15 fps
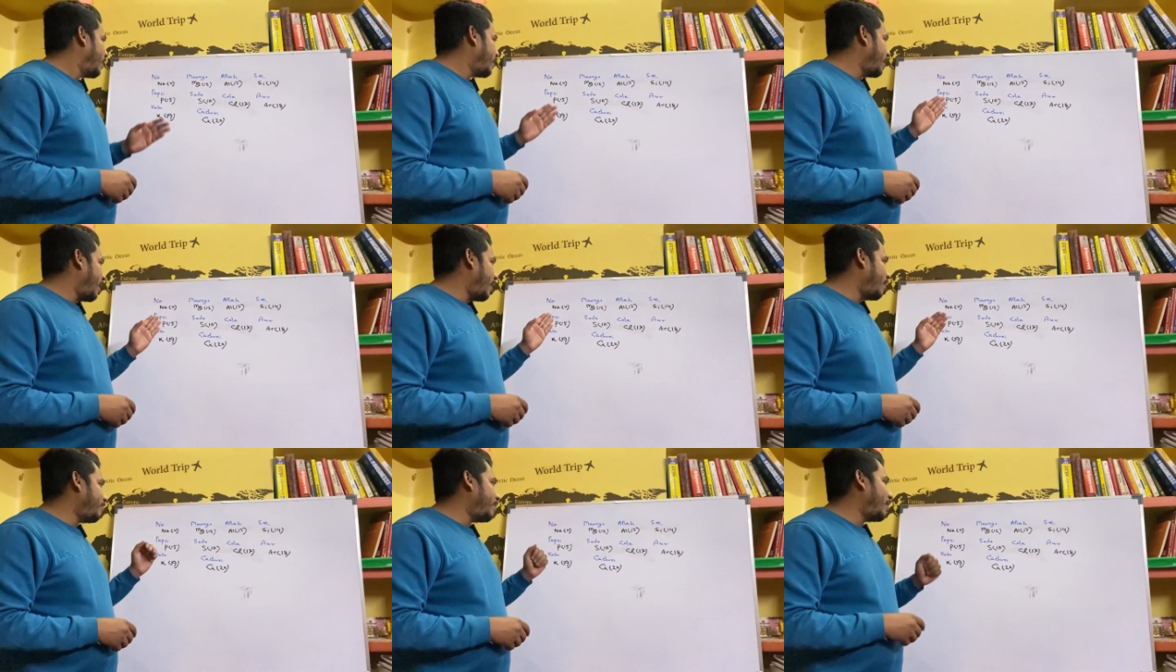না
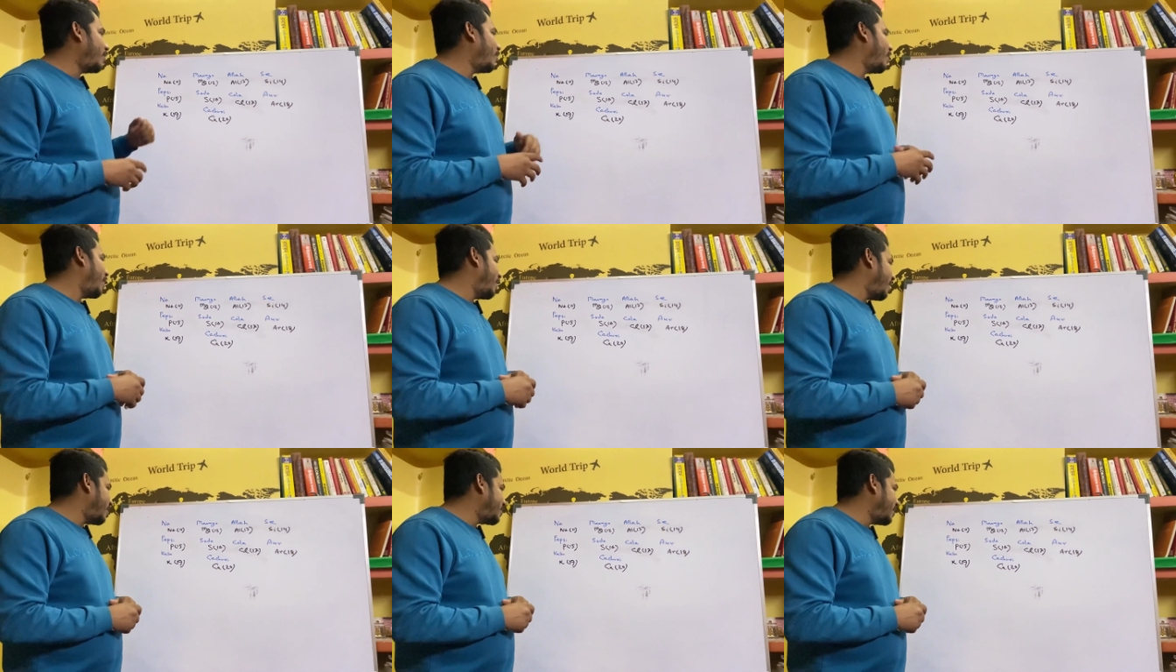মাঙ্গো
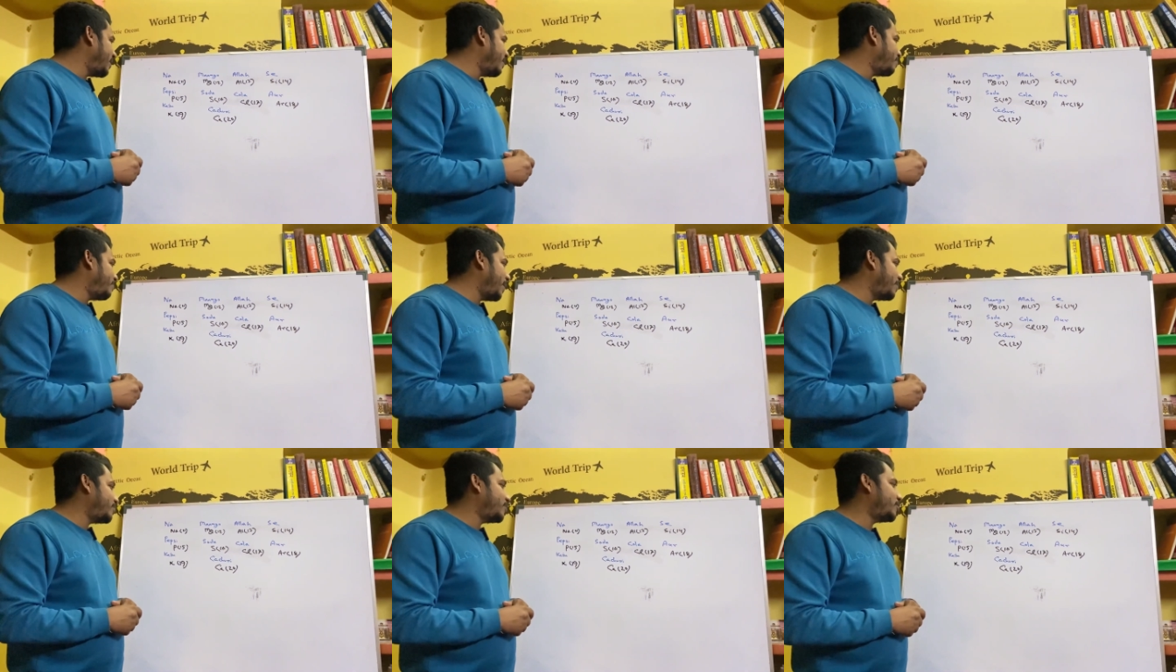আল্লাসে
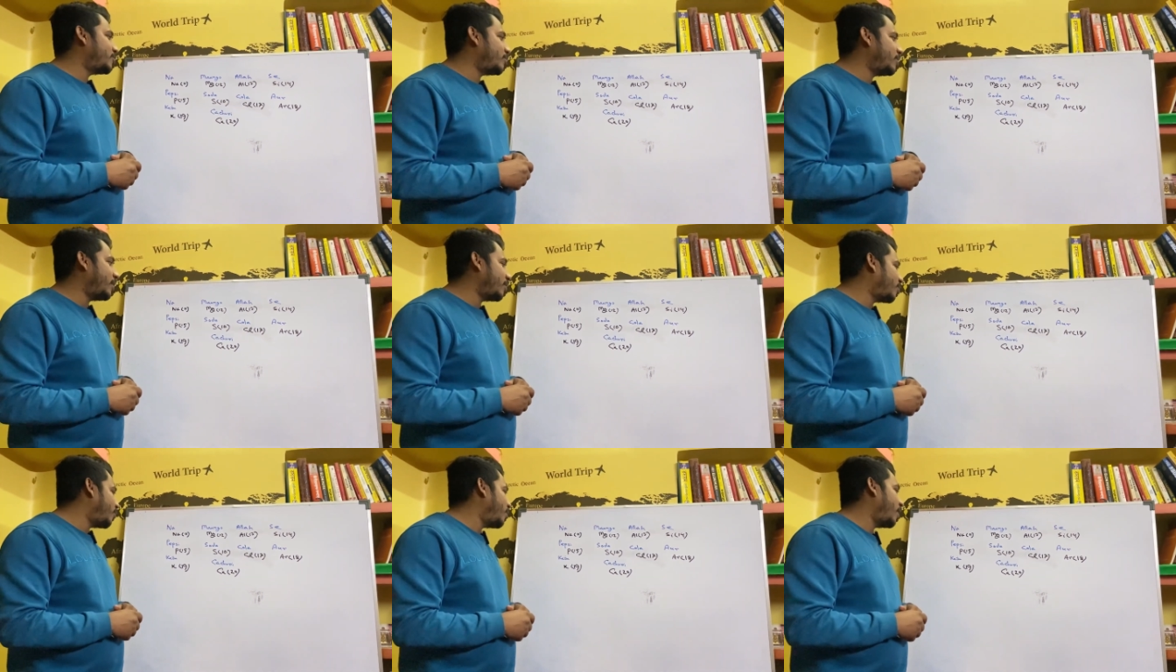পেপসি সোডা
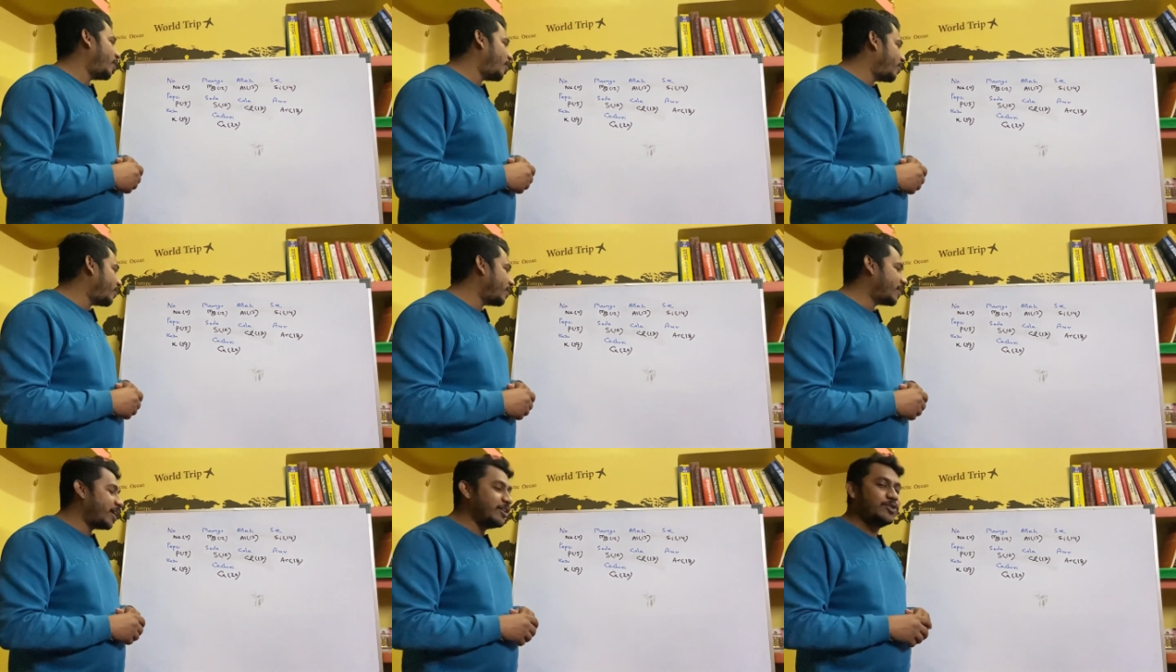কোলা আর
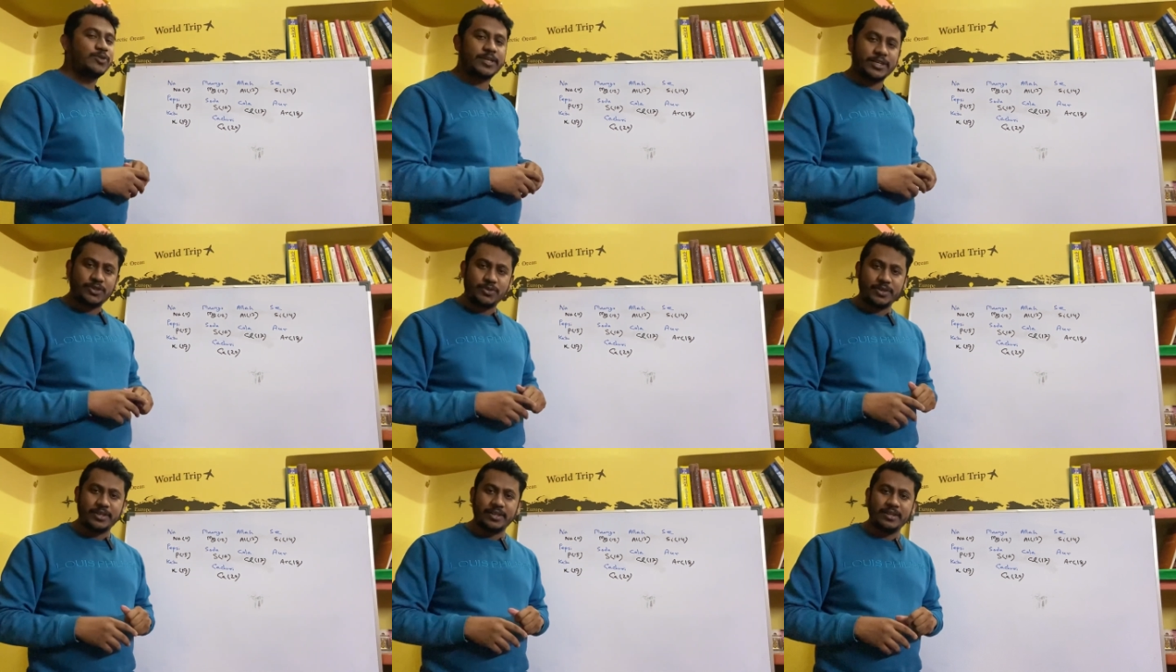কাজু
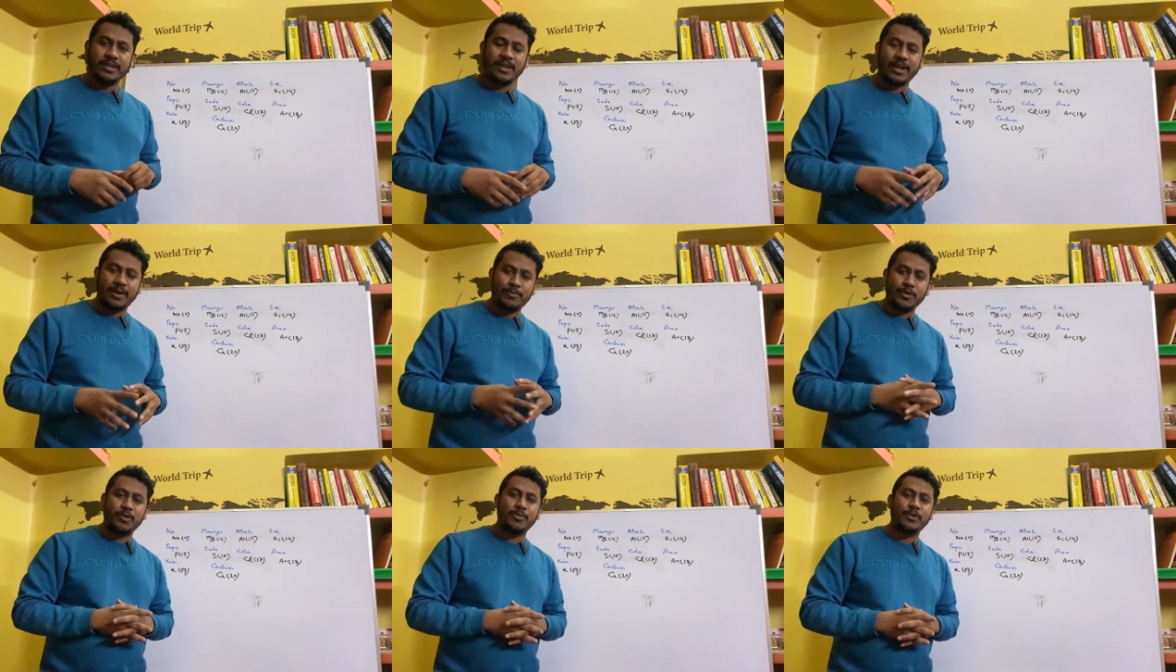কাচুরি
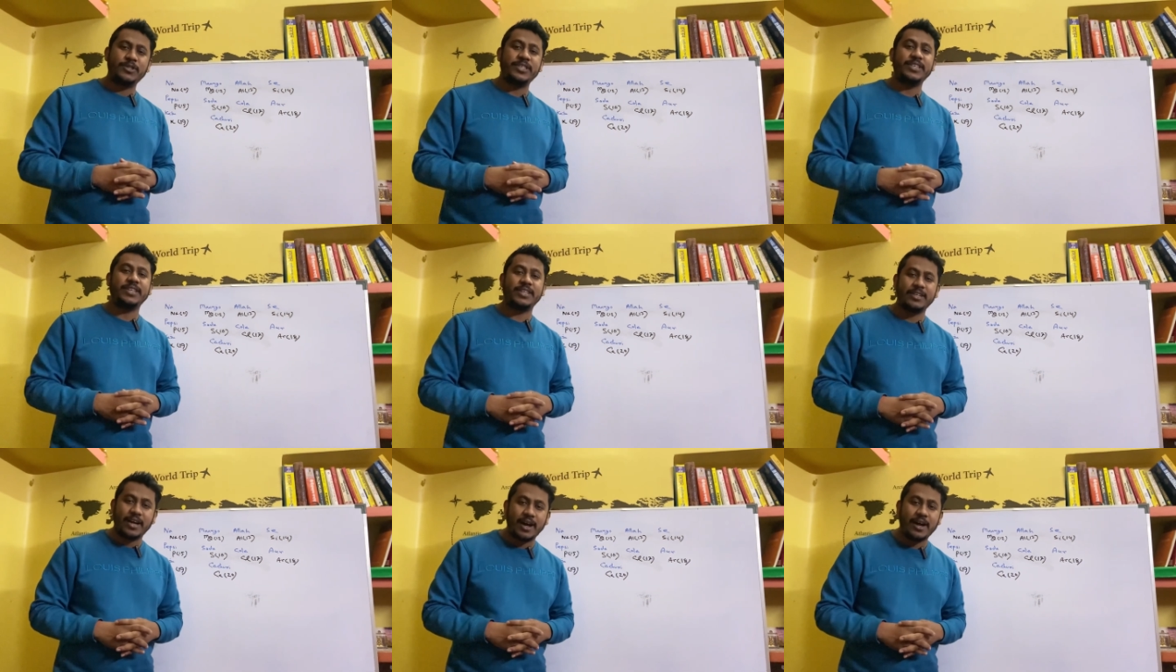আবারও বলছি
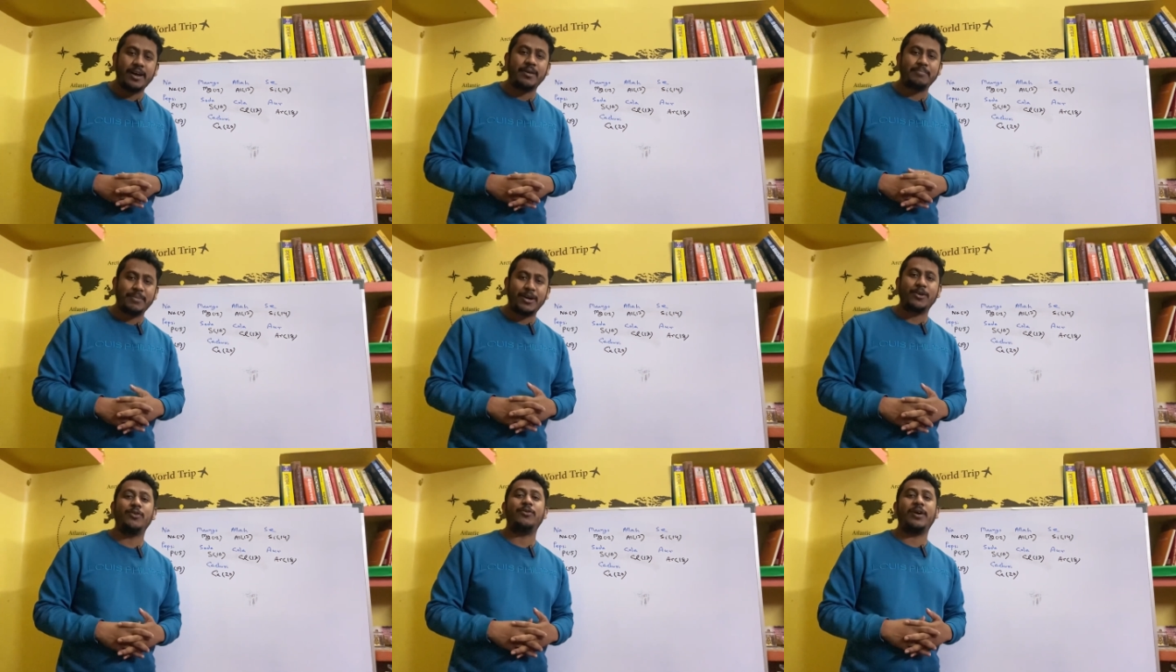না
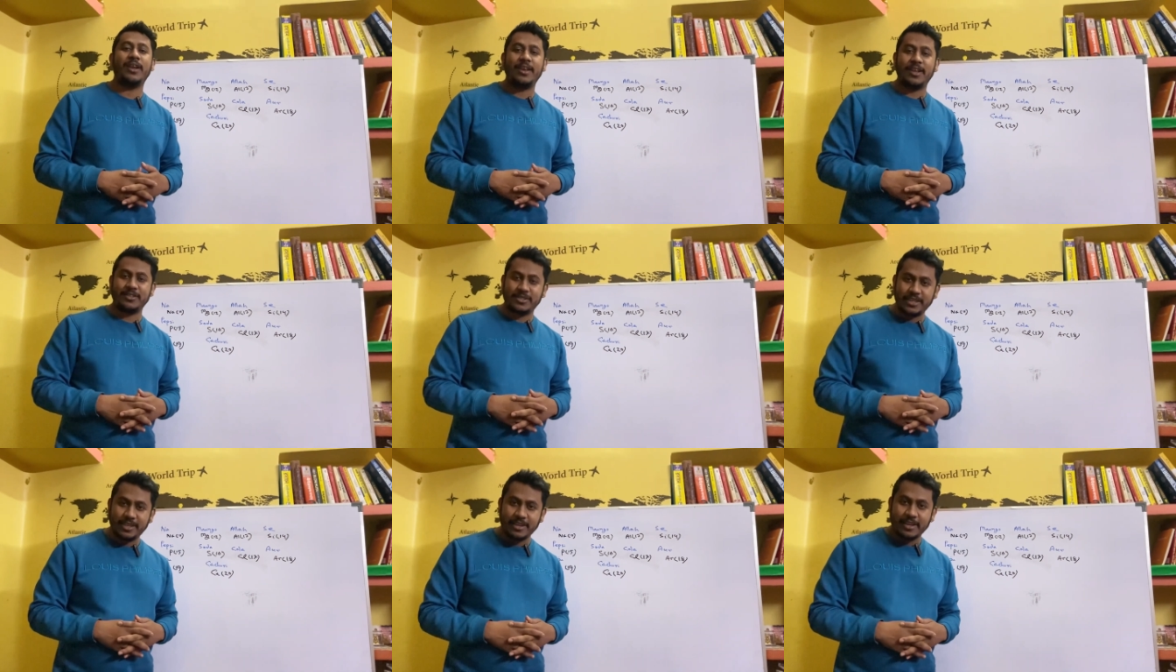মাঙ্গো
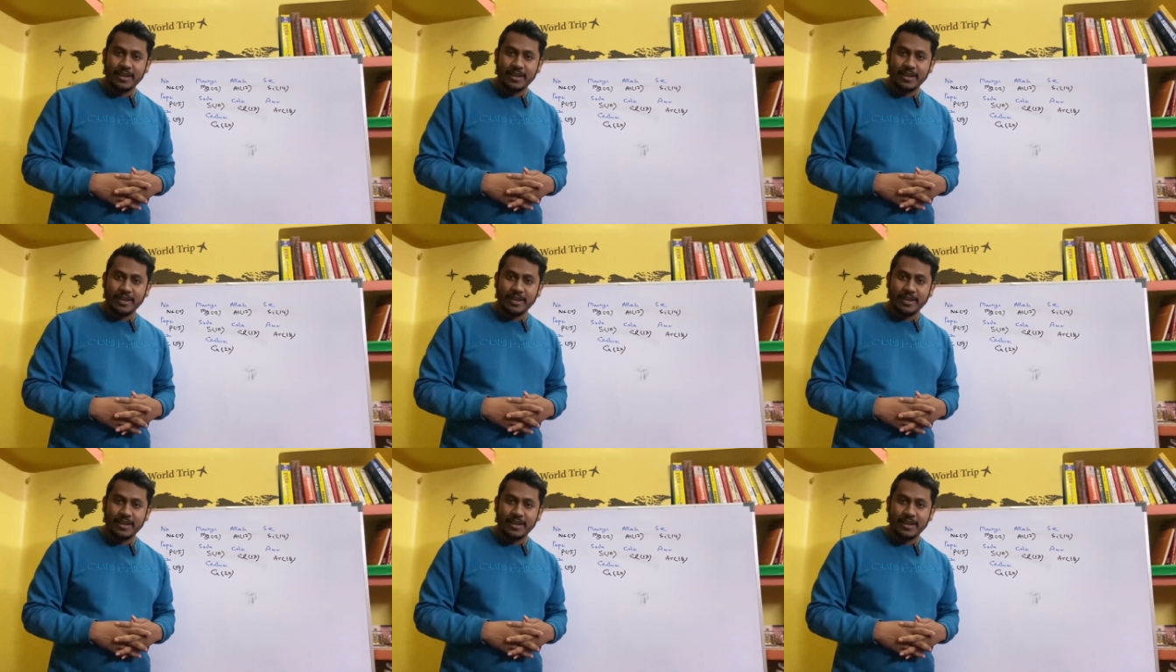আল্লাসে